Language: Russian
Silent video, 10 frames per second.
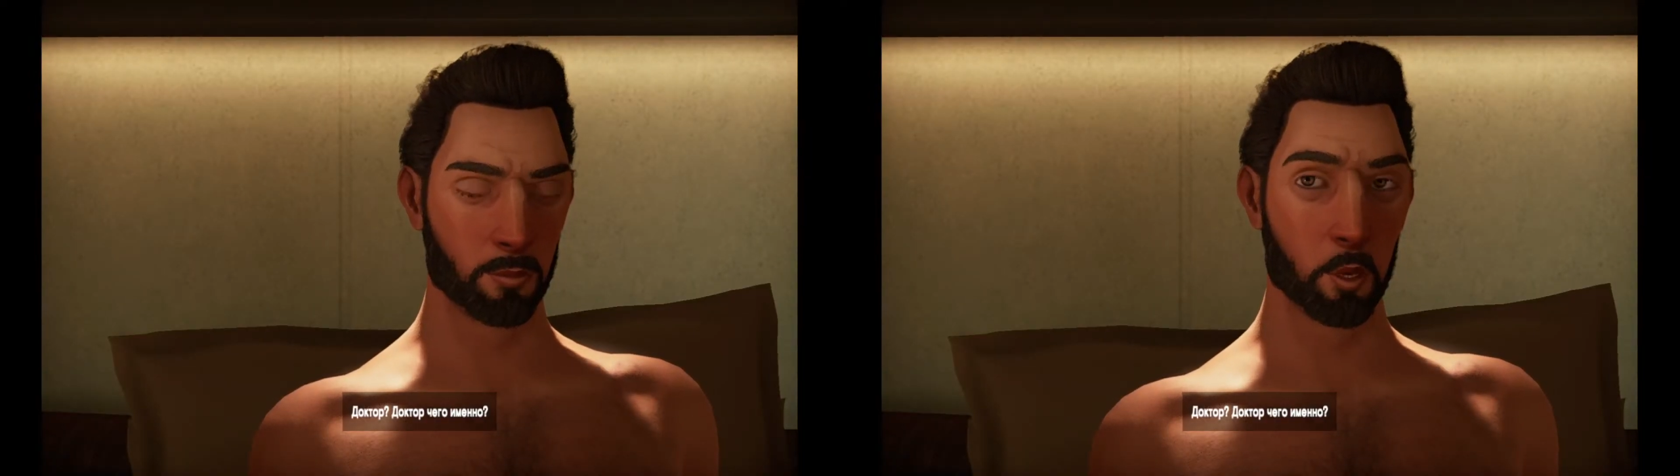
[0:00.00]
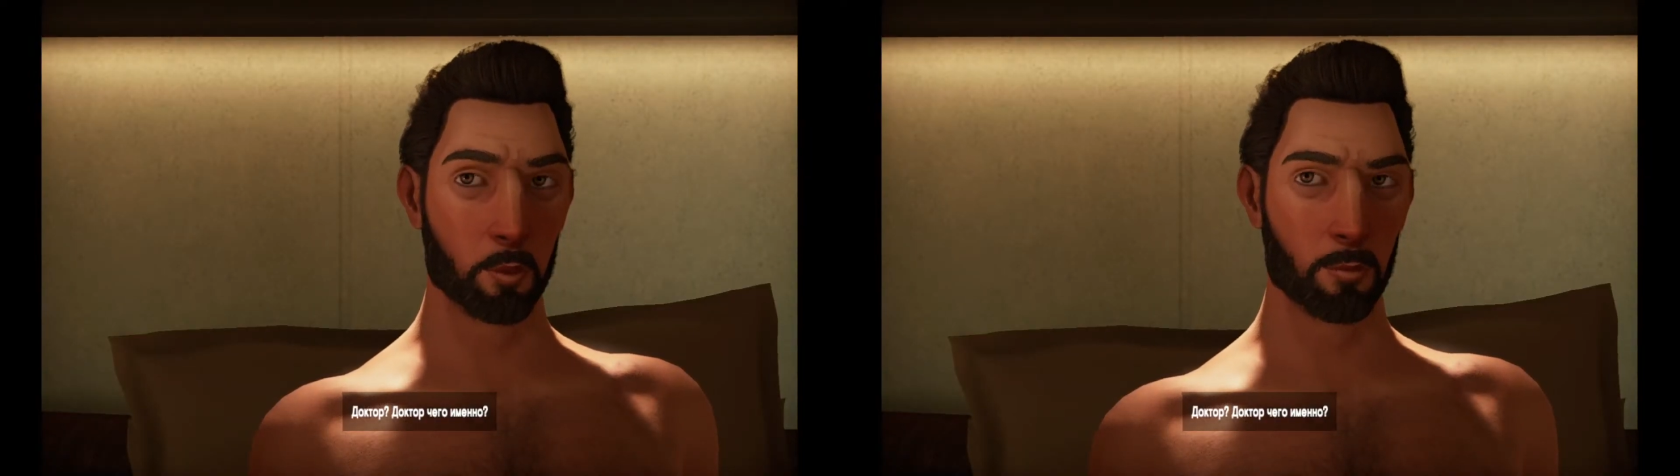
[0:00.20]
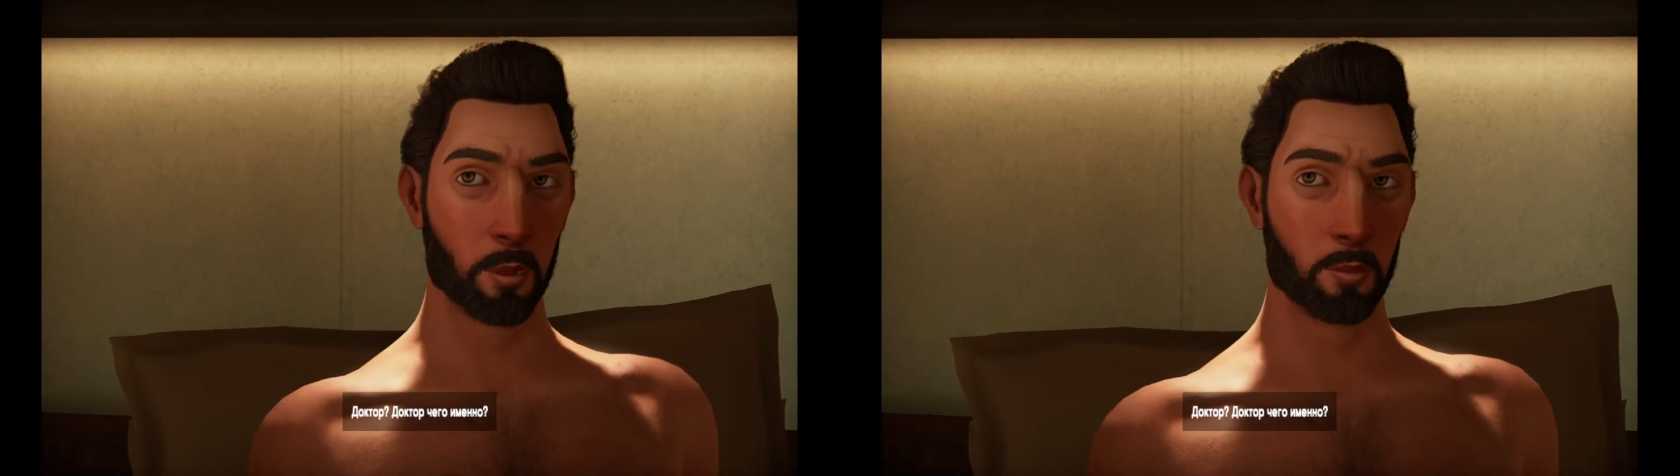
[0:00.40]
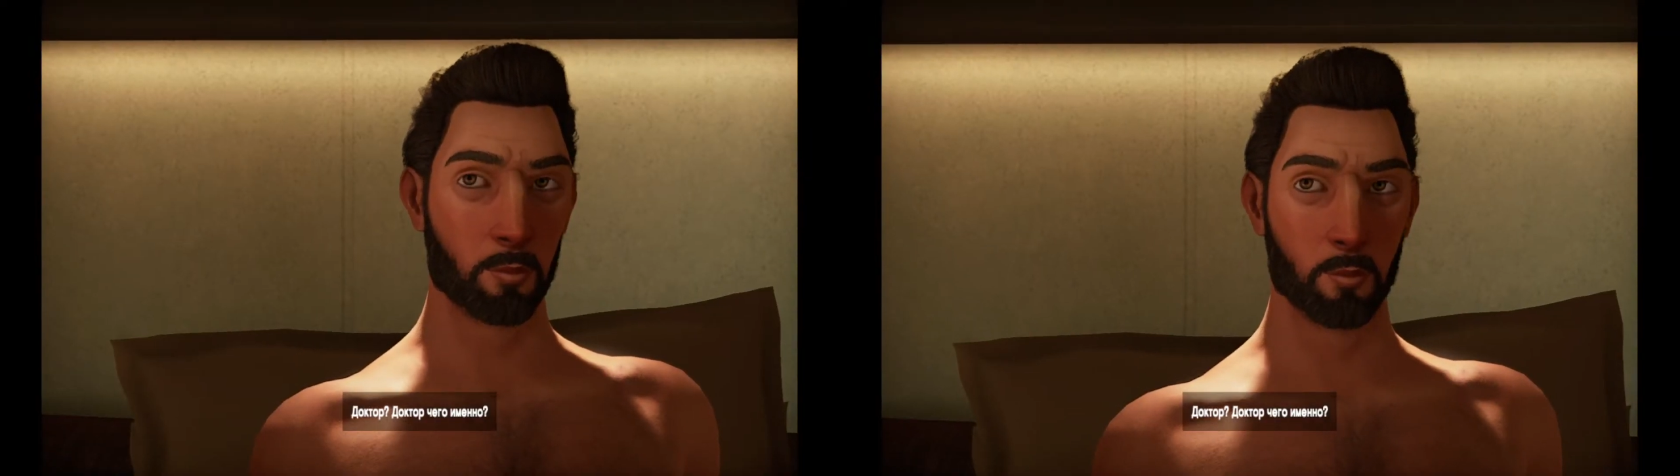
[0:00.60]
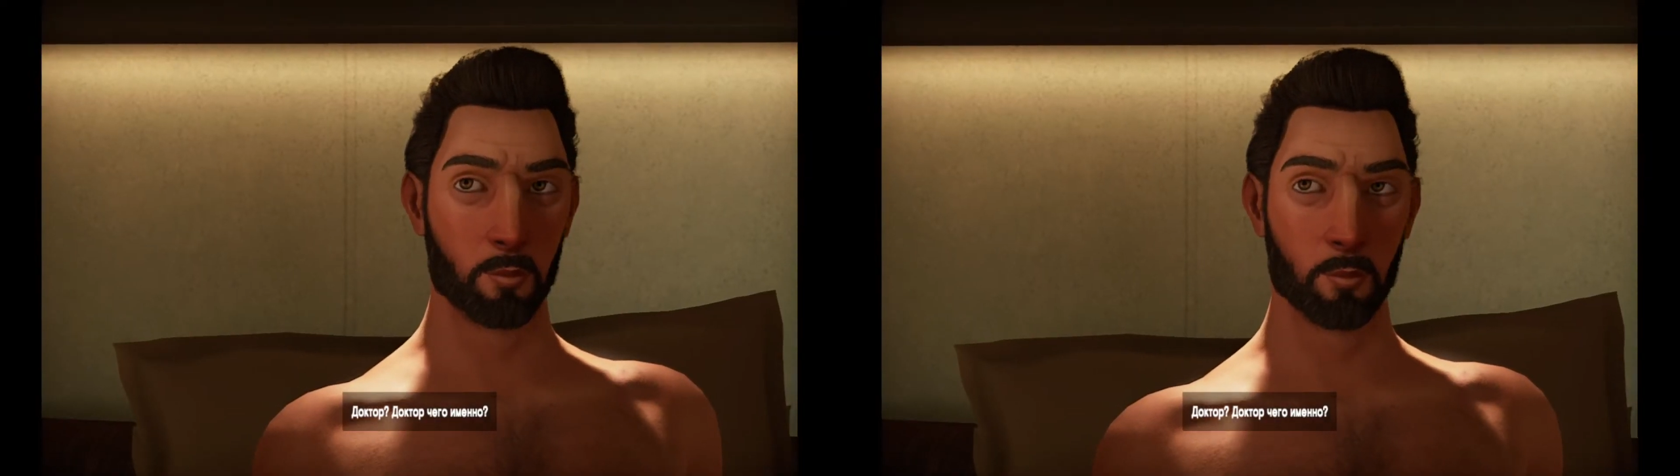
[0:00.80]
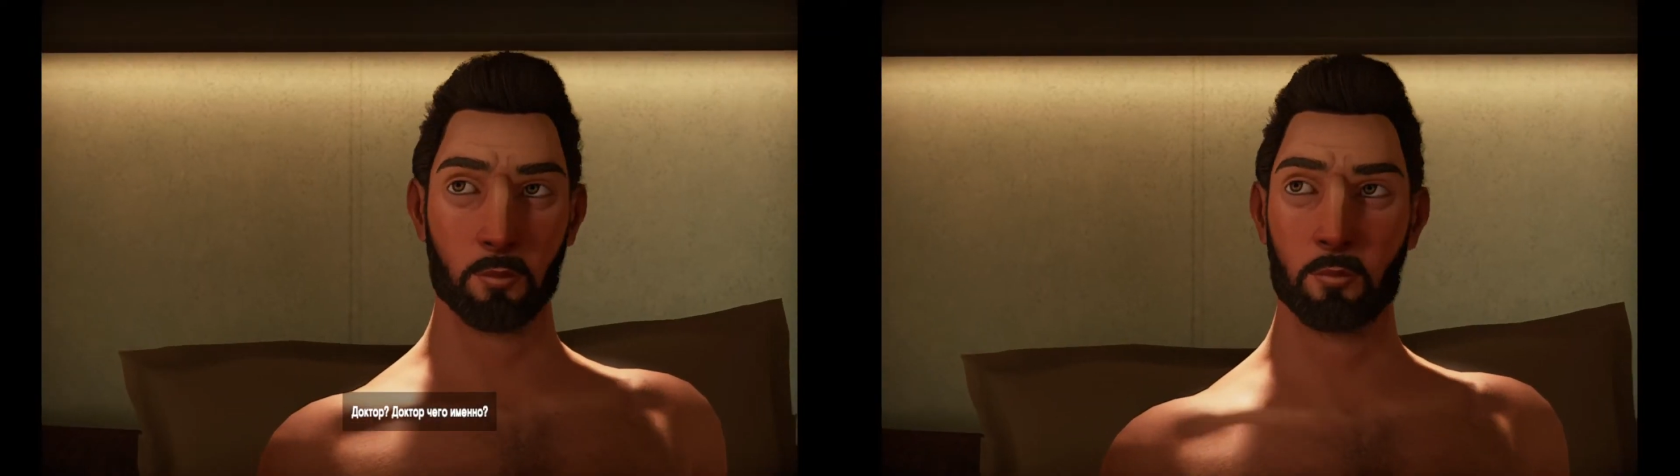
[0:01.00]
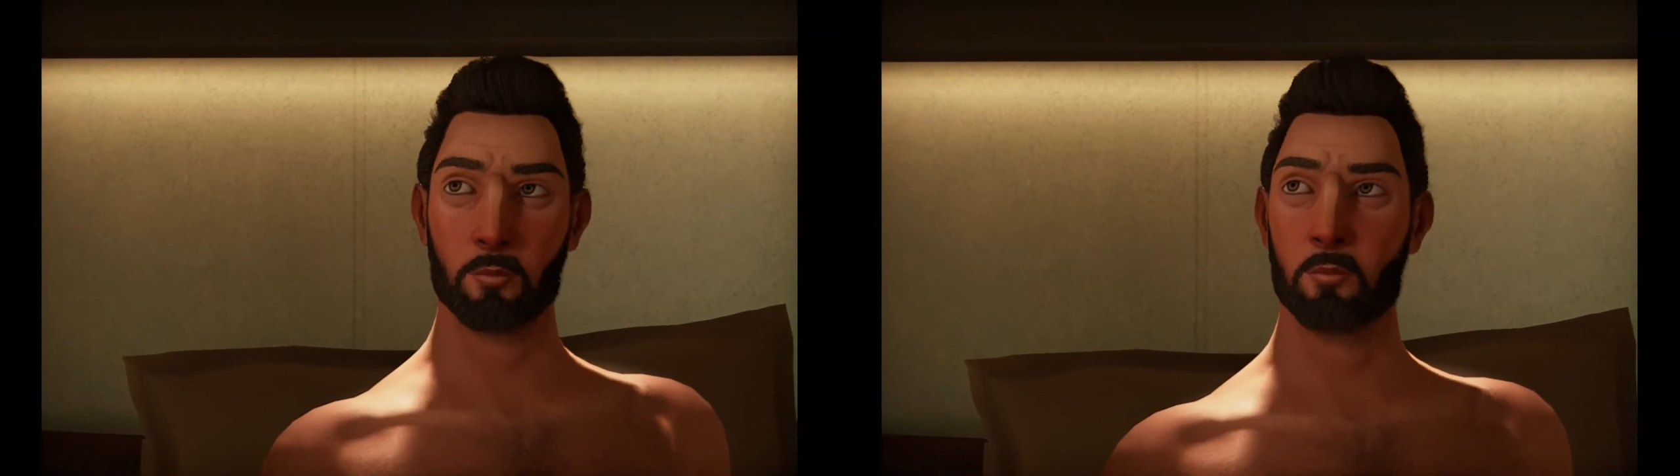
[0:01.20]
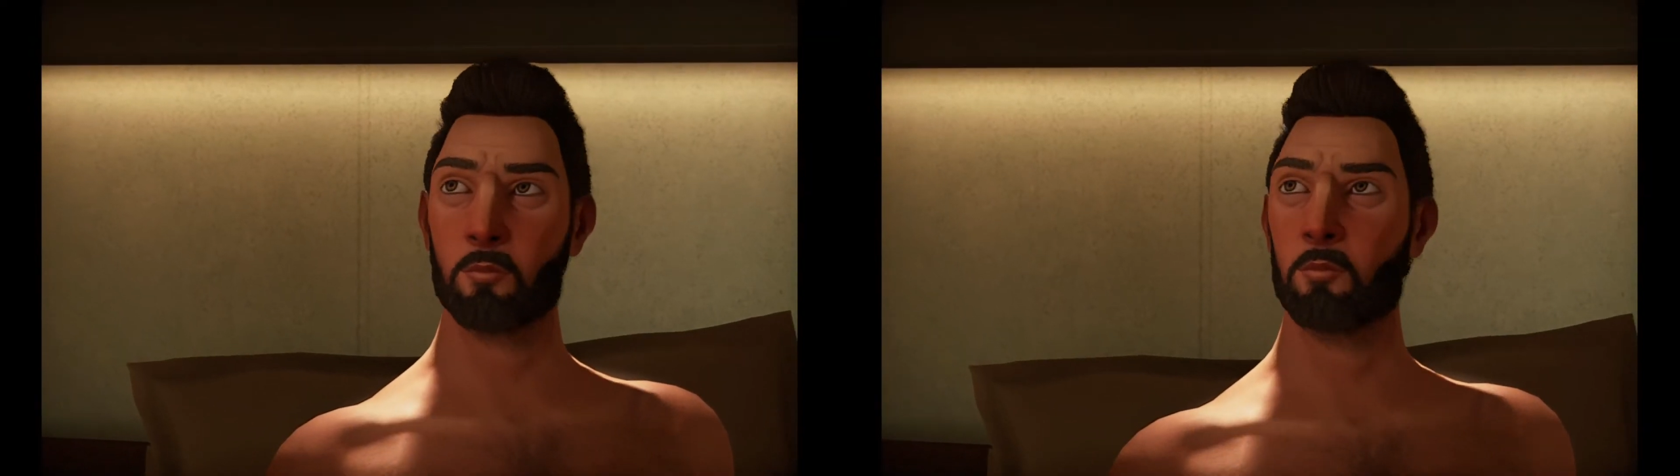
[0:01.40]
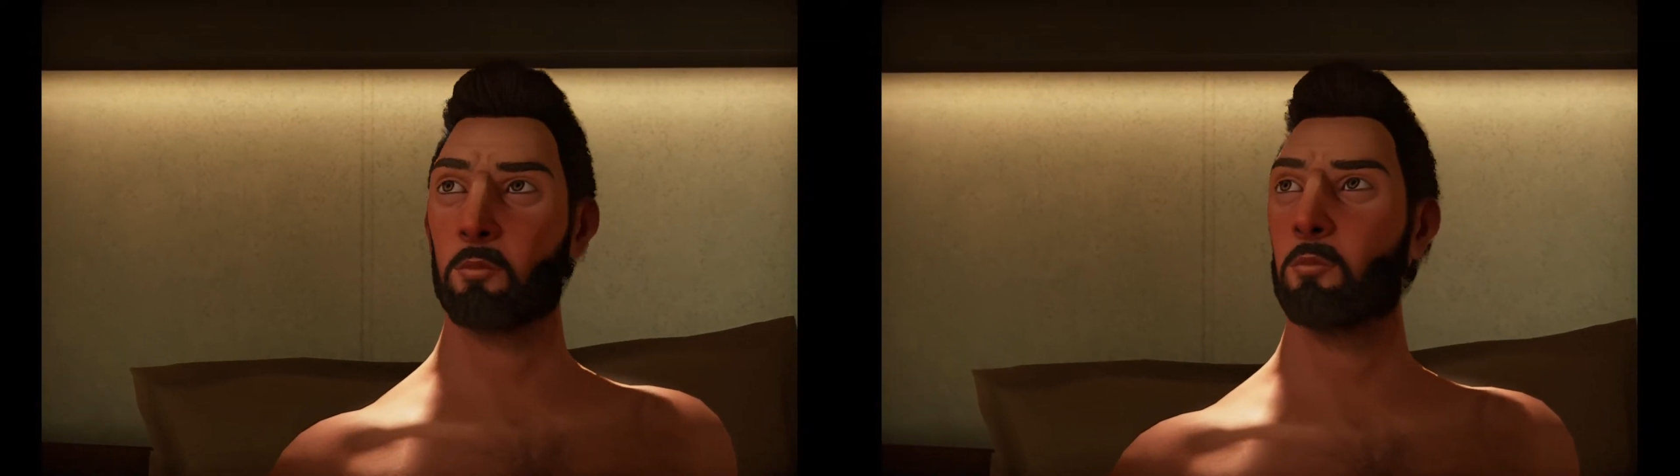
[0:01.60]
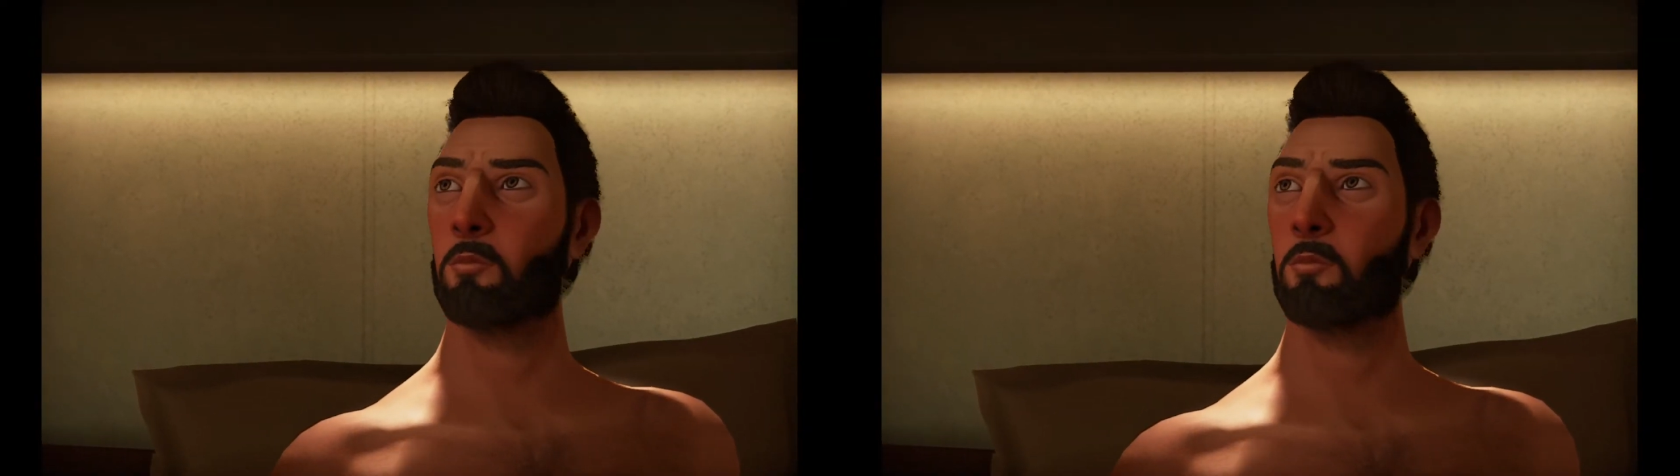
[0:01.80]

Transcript: о тех моментах, которые не дали